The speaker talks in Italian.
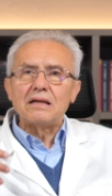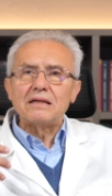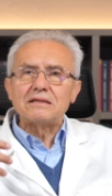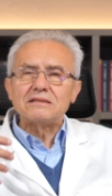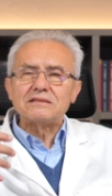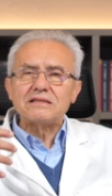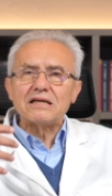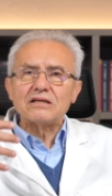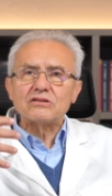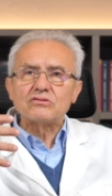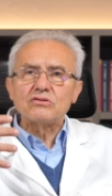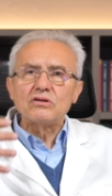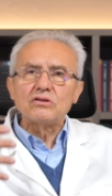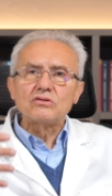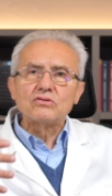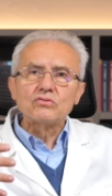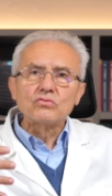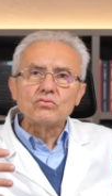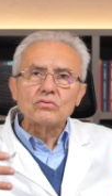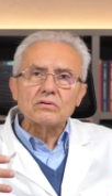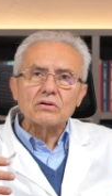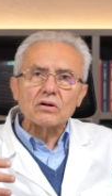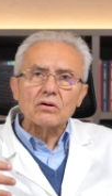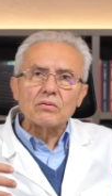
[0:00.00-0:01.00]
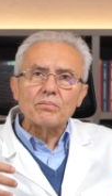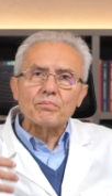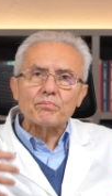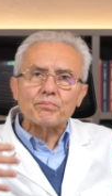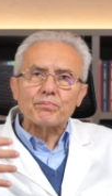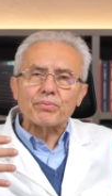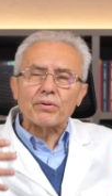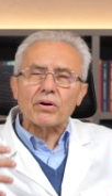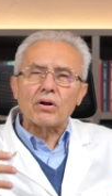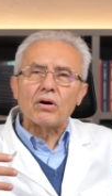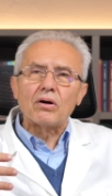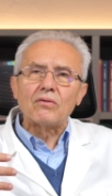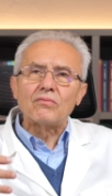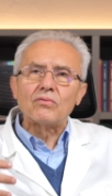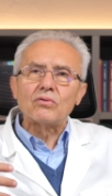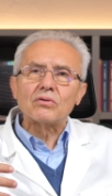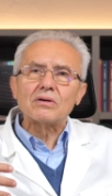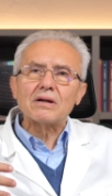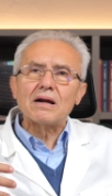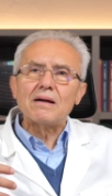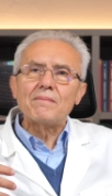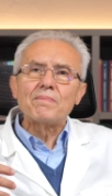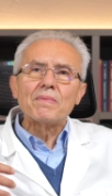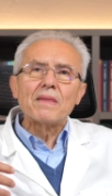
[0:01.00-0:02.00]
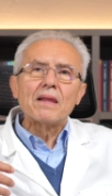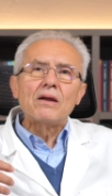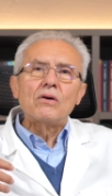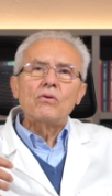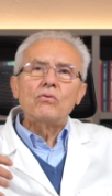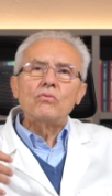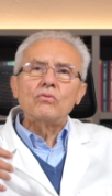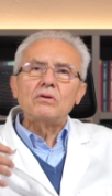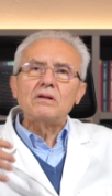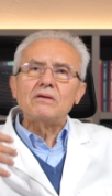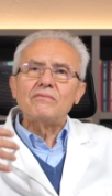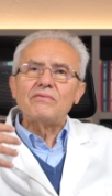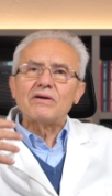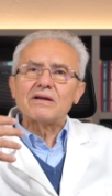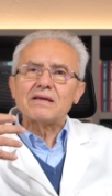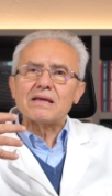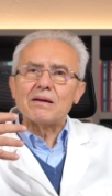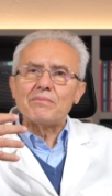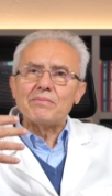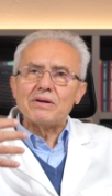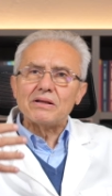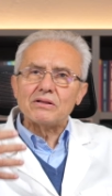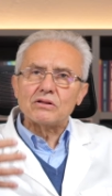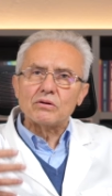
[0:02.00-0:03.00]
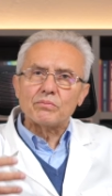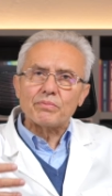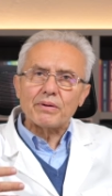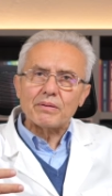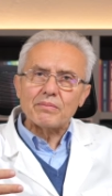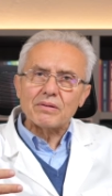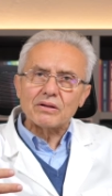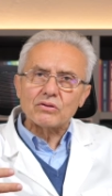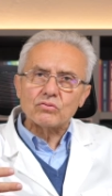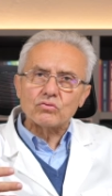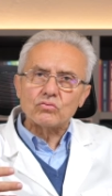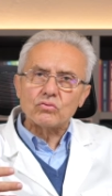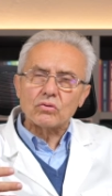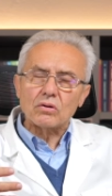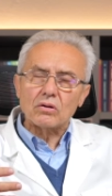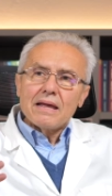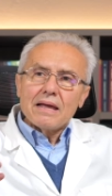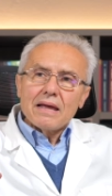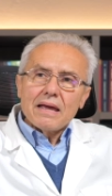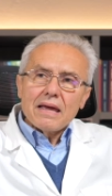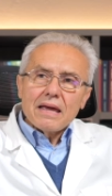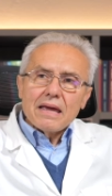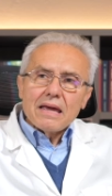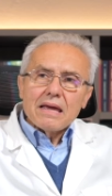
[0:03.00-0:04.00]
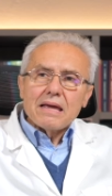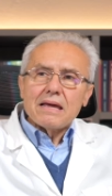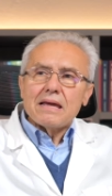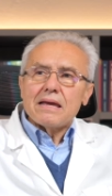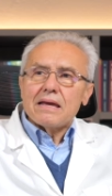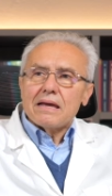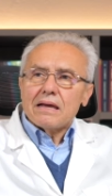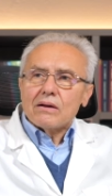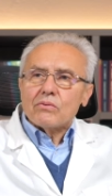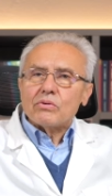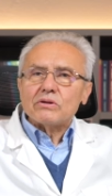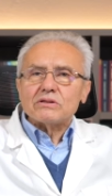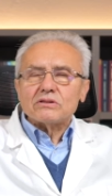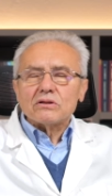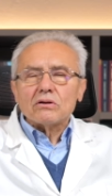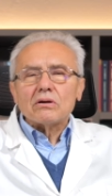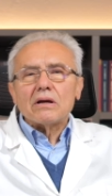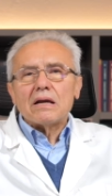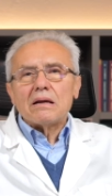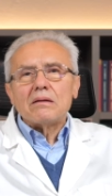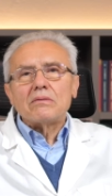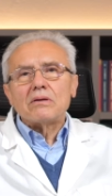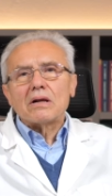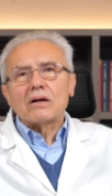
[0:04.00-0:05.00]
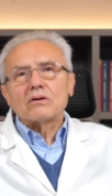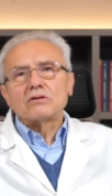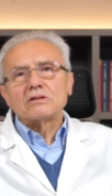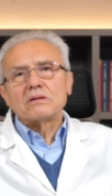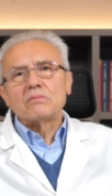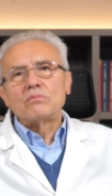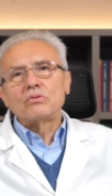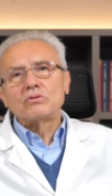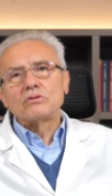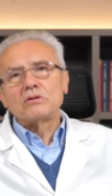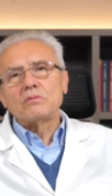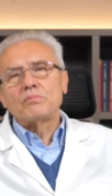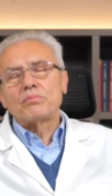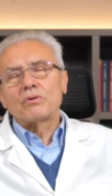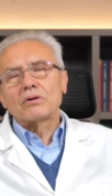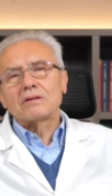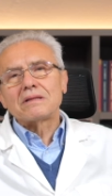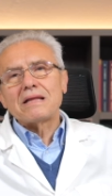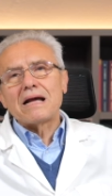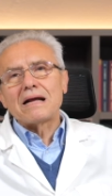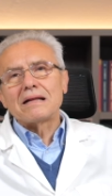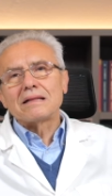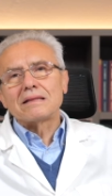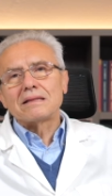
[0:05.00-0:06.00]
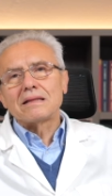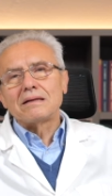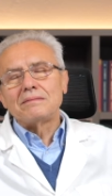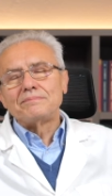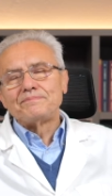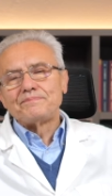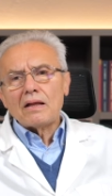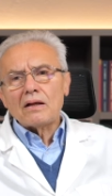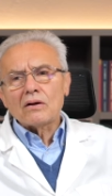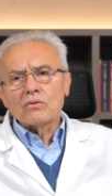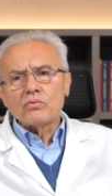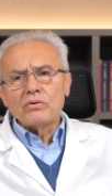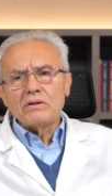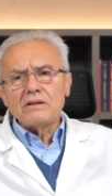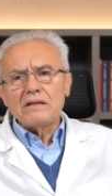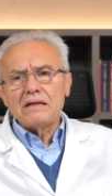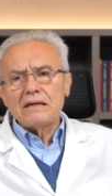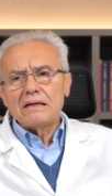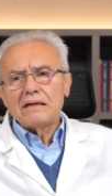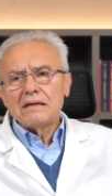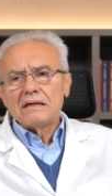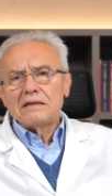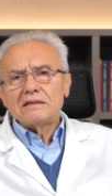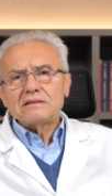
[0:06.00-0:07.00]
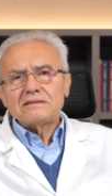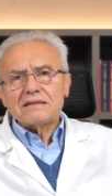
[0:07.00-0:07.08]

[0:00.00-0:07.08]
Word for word: l'eccesso di zucchero provoca un invecchiamento prematuro e, e questo è una cosa molto importante quindi